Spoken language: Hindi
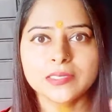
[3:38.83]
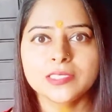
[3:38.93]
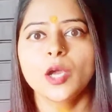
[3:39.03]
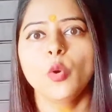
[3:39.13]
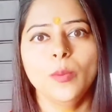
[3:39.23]

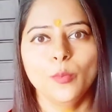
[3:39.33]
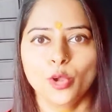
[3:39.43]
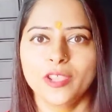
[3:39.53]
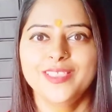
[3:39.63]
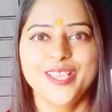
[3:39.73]
अच्छा कोई
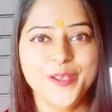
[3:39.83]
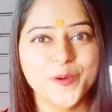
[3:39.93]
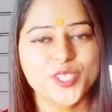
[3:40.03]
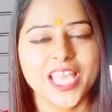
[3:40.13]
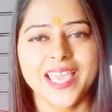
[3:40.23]
मुहूर्त नहीं
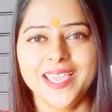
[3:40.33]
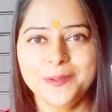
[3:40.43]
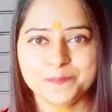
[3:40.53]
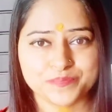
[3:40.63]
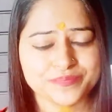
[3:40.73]
होता है
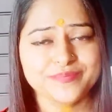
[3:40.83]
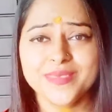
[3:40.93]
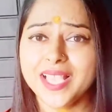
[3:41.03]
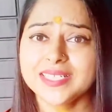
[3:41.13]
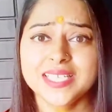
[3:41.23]

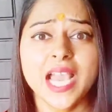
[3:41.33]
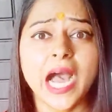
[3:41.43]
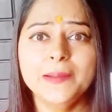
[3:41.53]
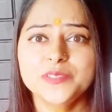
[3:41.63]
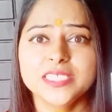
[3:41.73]
कि
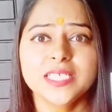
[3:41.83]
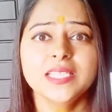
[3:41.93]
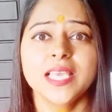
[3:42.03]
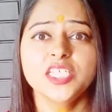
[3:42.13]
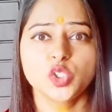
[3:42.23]
आप
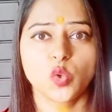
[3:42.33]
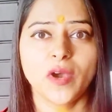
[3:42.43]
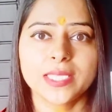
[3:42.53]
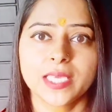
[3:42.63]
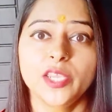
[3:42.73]
चीजें नई
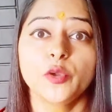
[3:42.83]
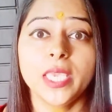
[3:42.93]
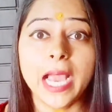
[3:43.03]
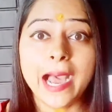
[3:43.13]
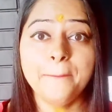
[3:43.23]
शुरुआत करें
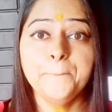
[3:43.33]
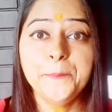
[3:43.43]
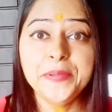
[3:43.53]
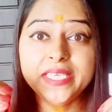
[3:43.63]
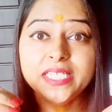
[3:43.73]
क्योंकि आप
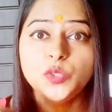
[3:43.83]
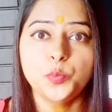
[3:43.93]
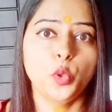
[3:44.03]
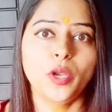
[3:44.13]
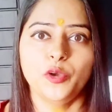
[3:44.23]
बीज
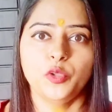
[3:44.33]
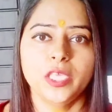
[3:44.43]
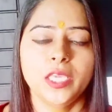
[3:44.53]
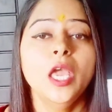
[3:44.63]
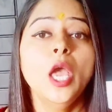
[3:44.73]
बो रहे
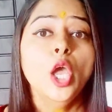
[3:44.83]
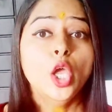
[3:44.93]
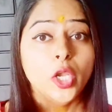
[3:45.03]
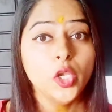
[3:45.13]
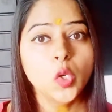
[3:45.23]
होते हैं
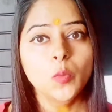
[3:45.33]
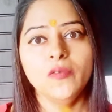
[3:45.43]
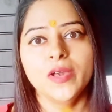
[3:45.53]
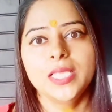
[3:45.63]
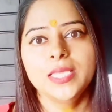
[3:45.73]
न्यू
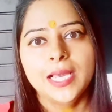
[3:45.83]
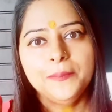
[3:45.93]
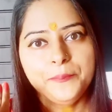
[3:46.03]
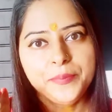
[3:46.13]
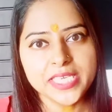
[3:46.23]
मून वाले दिन
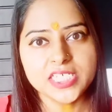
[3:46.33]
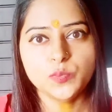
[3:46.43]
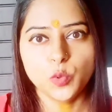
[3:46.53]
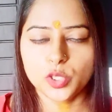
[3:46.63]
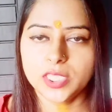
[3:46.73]
हम
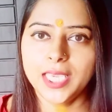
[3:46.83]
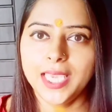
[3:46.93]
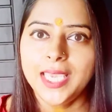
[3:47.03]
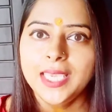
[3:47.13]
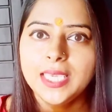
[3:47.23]
बीज बोते
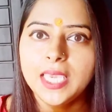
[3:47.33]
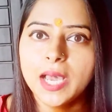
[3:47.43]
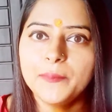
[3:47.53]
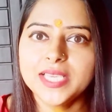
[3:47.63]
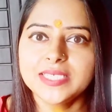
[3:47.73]
हैं कि
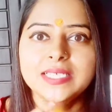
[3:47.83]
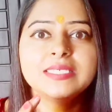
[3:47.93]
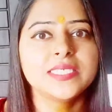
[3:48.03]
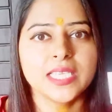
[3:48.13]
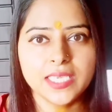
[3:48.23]
हमें ये
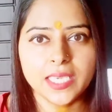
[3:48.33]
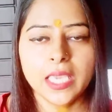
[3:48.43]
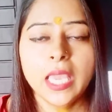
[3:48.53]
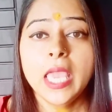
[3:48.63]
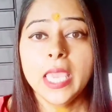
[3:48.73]
चीज
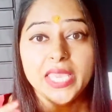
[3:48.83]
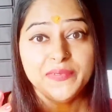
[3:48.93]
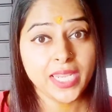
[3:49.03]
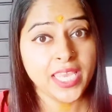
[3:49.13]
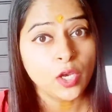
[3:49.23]
चाहिए
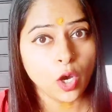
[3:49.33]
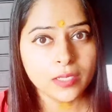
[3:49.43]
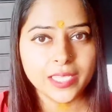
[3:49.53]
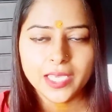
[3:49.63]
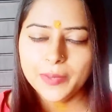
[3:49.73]
इवन एक
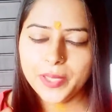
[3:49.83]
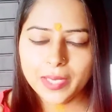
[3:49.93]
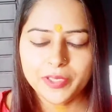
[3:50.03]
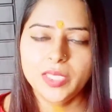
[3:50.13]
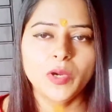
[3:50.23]
और तरीका
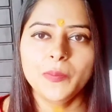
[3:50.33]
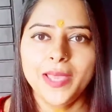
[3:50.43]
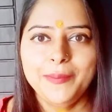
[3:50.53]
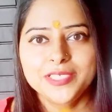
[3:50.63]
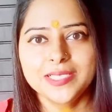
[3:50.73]
मेरे अभी दिमाग
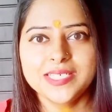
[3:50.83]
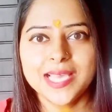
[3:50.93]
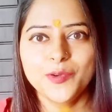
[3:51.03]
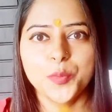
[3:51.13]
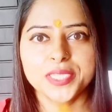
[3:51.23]
में आया मैं जल्दी
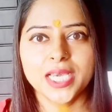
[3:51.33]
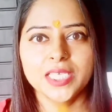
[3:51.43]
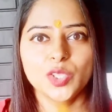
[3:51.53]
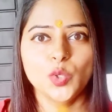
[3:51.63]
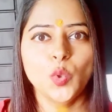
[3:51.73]
से आपको बता
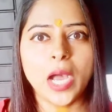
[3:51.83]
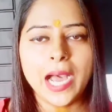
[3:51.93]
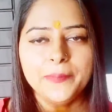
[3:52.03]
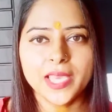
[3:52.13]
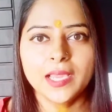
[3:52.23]
देती हूँ
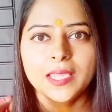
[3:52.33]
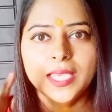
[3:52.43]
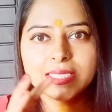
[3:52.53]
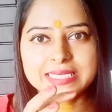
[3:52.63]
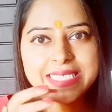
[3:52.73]
आप क्या
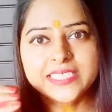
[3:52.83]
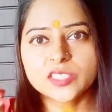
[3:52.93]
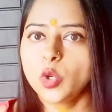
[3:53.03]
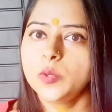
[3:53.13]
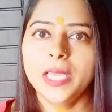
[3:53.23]
करें
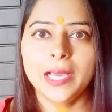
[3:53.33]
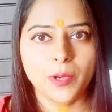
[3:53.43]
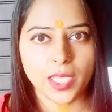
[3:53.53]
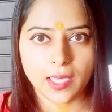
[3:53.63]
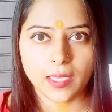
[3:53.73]
सीड्स कोई भी
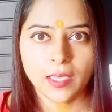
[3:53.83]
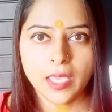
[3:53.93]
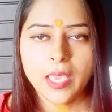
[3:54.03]
आप ले आए